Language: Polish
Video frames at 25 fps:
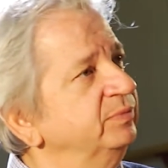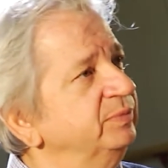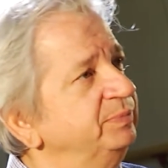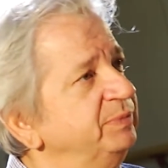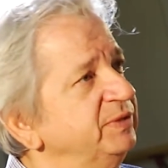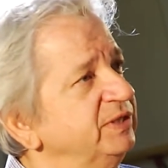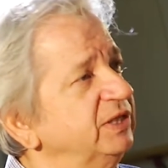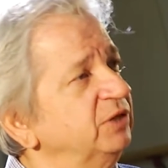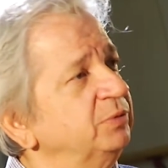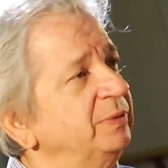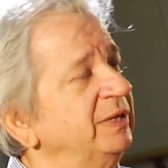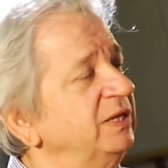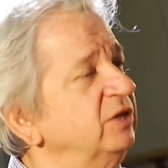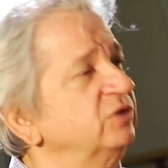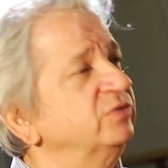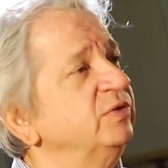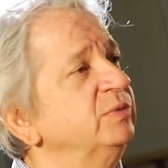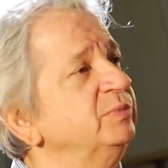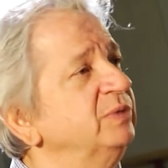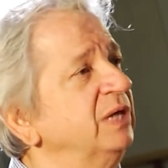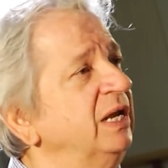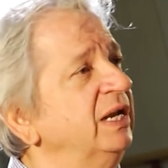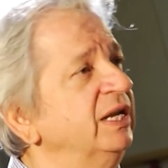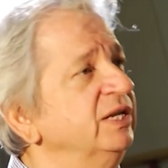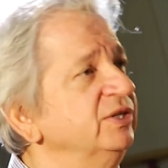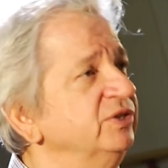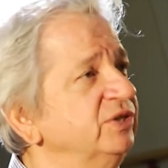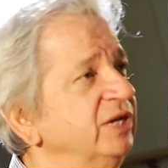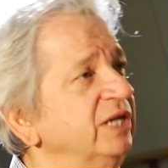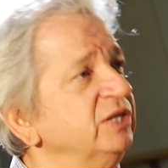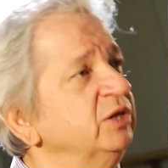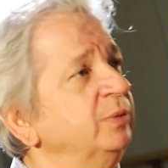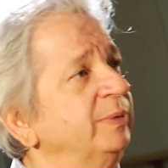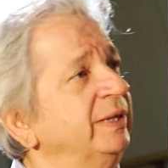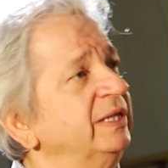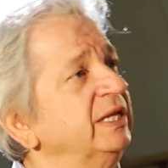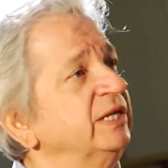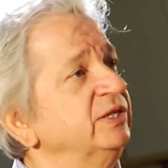Pisarz opowiada o swoim talencie, a
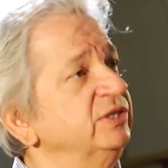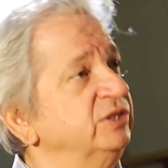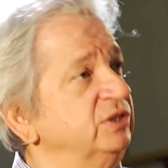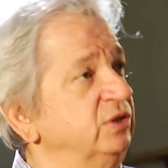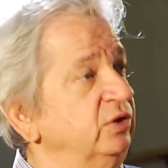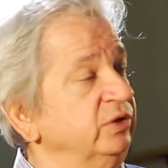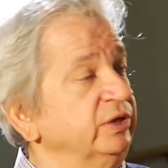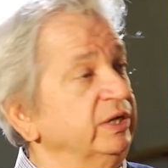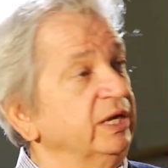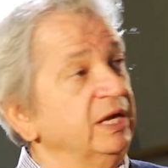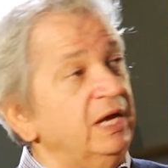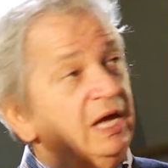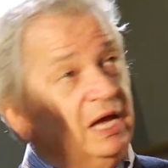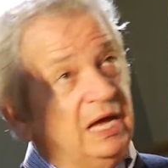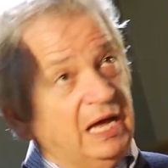nie opowiada historii.